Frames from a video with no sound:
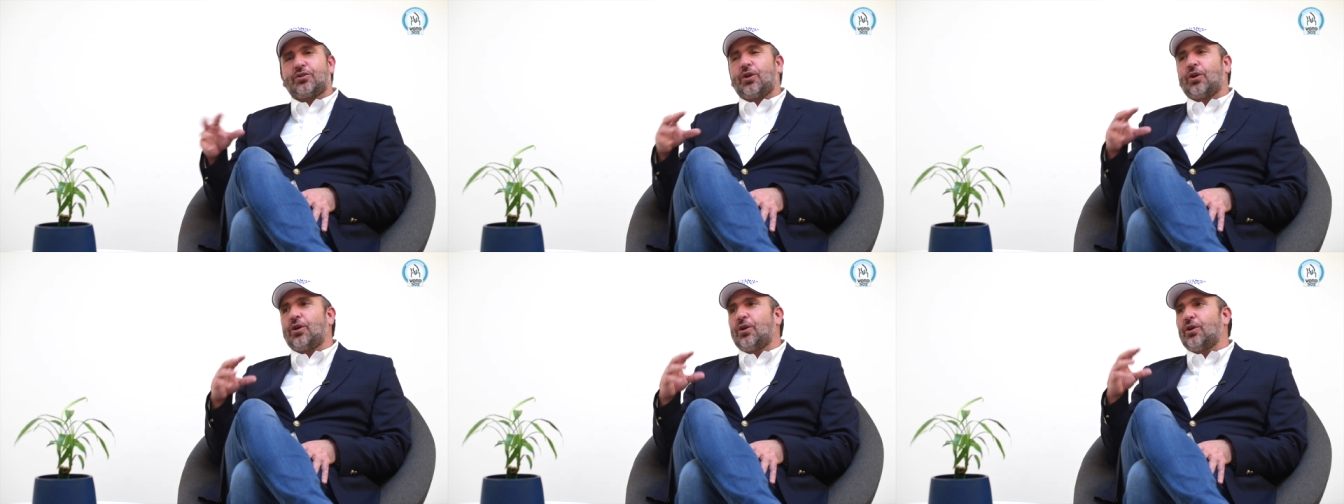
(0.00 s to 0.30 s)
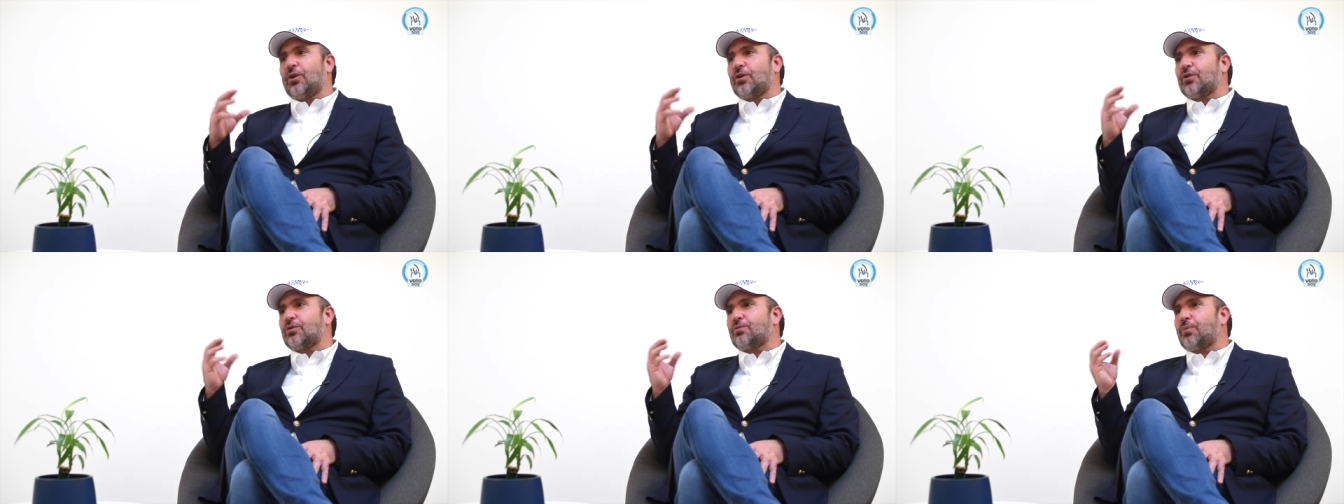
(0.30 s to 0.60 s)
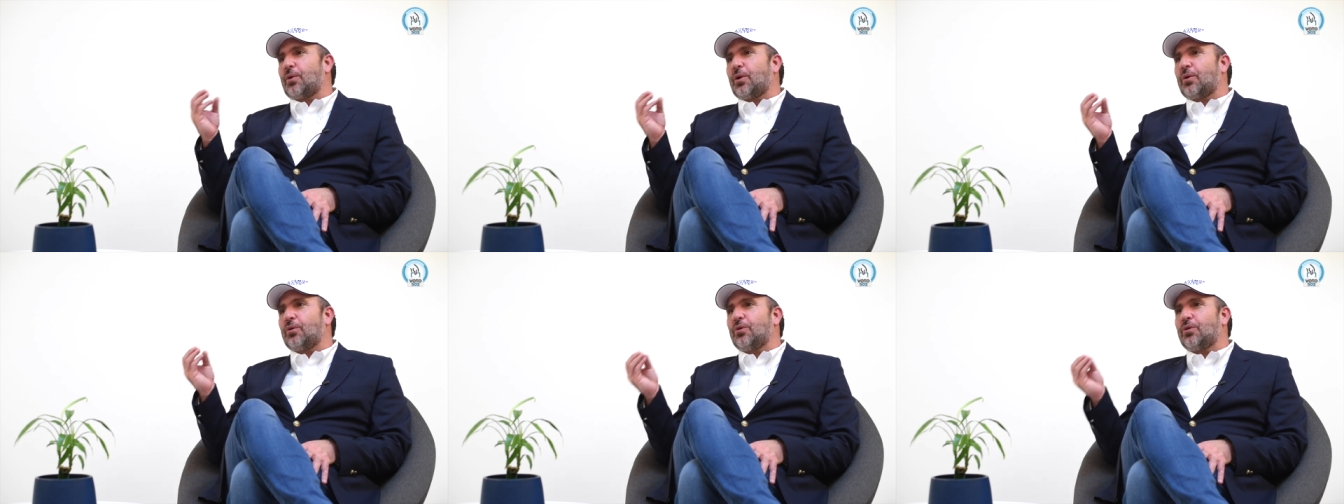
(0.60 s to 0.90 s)
todos los
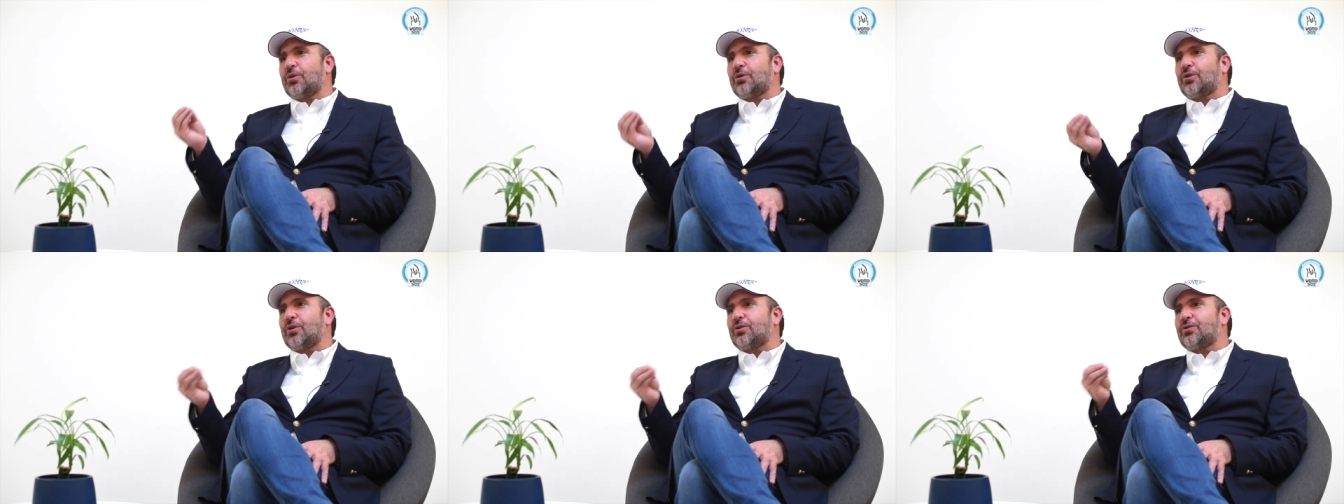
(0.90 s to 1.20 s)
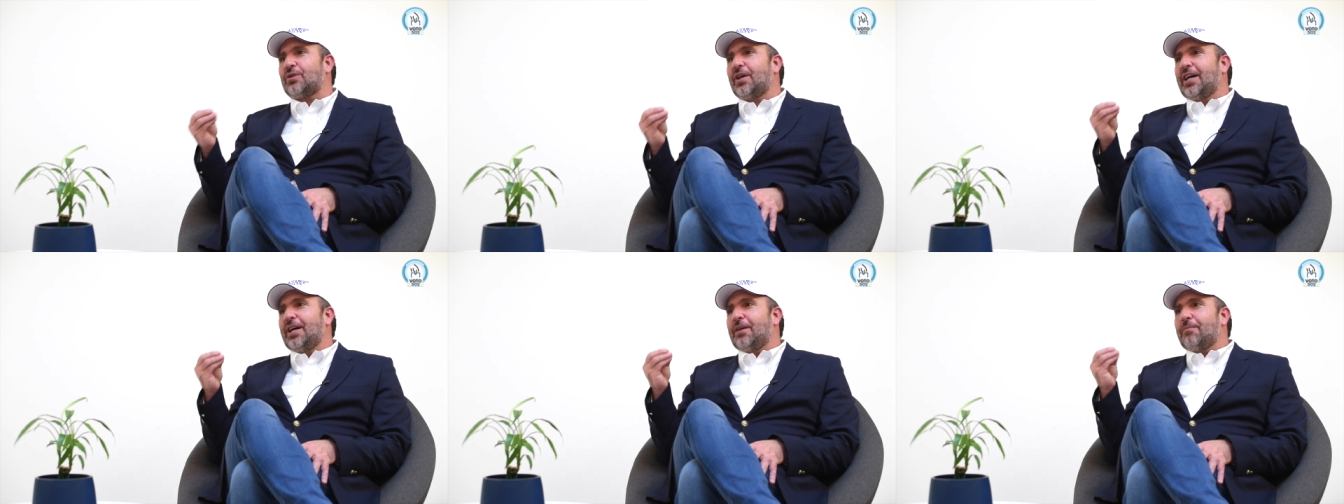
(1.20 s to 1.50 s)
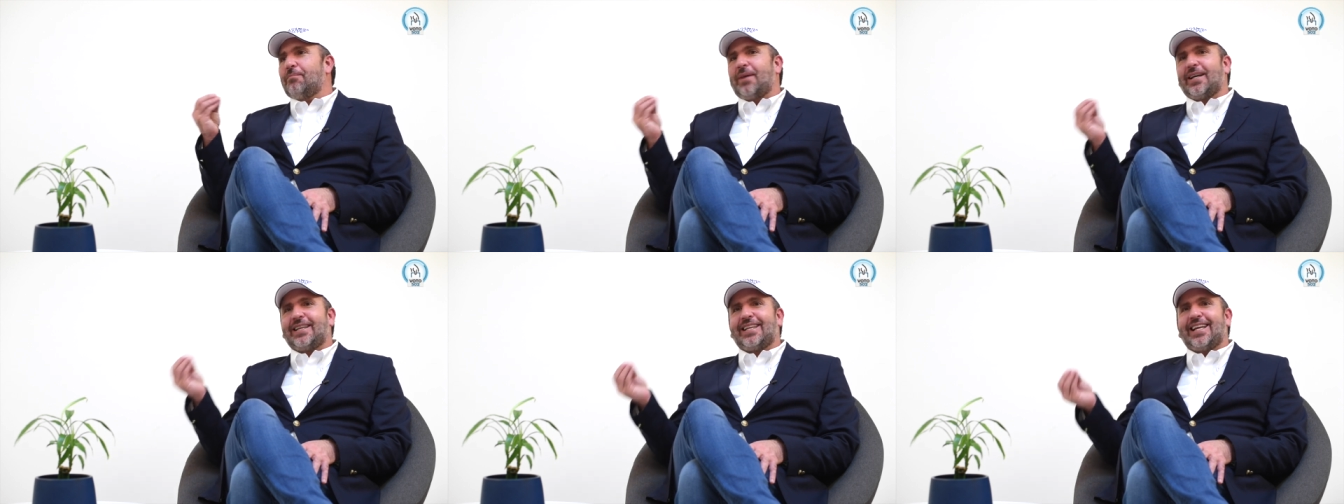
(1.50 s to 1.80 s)
productos,
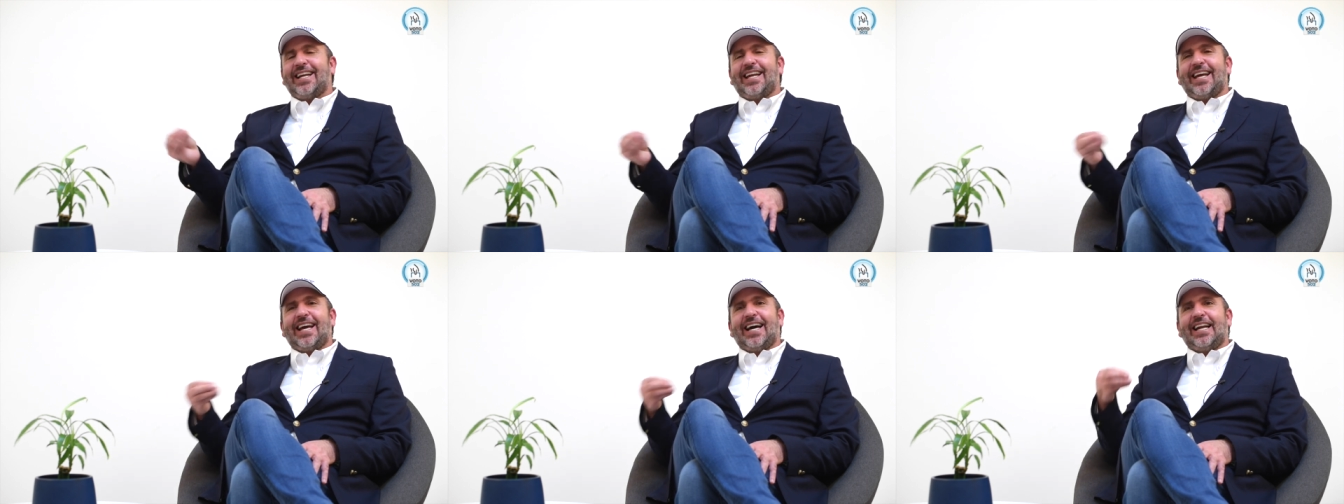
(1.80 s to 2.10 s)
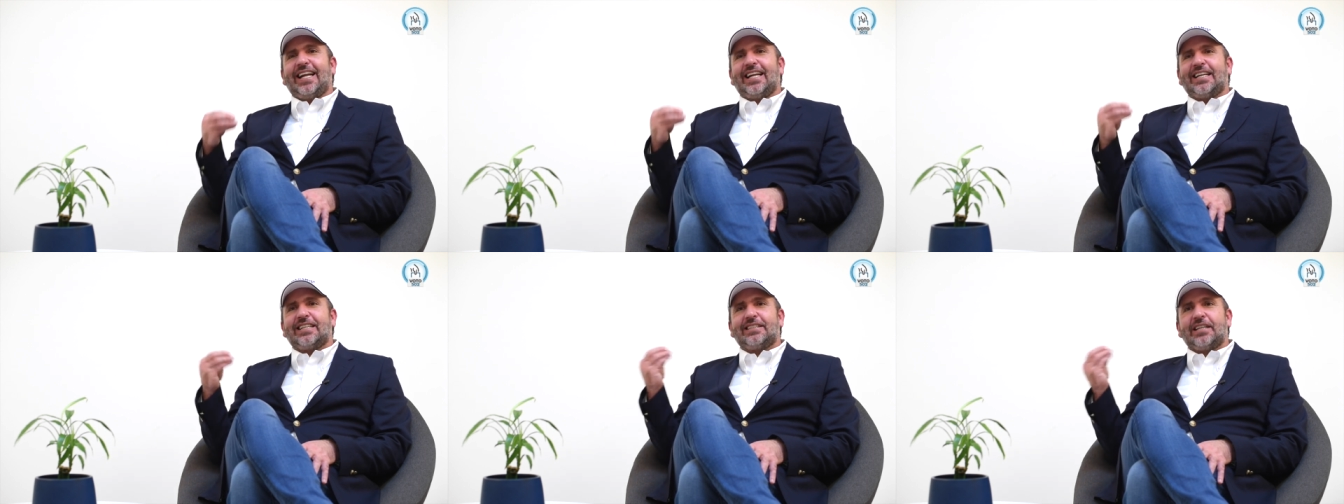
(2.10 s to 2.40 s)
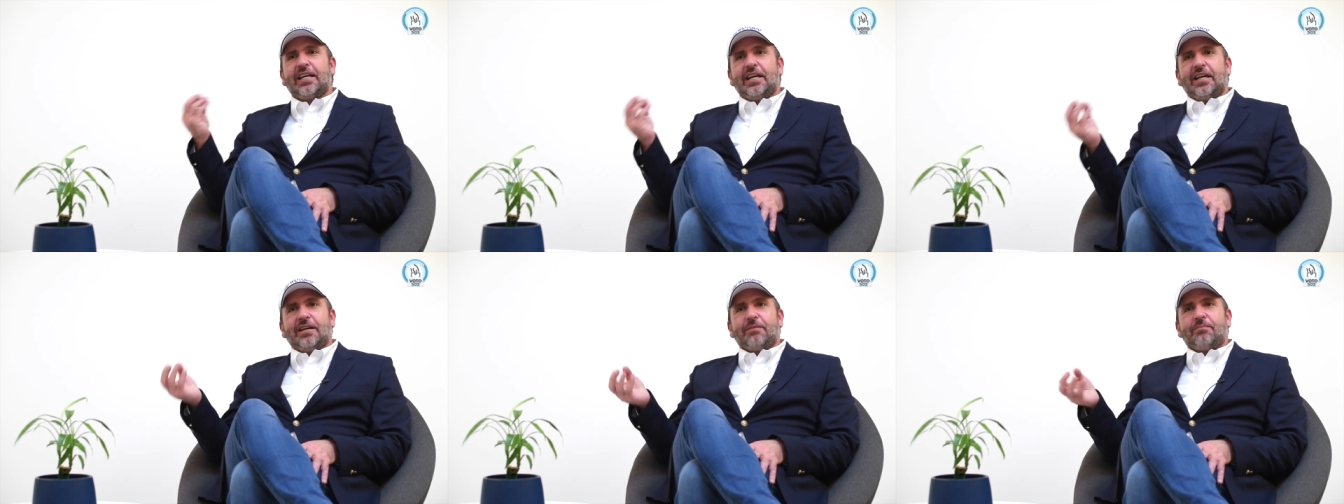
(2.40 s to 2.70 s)
materiales,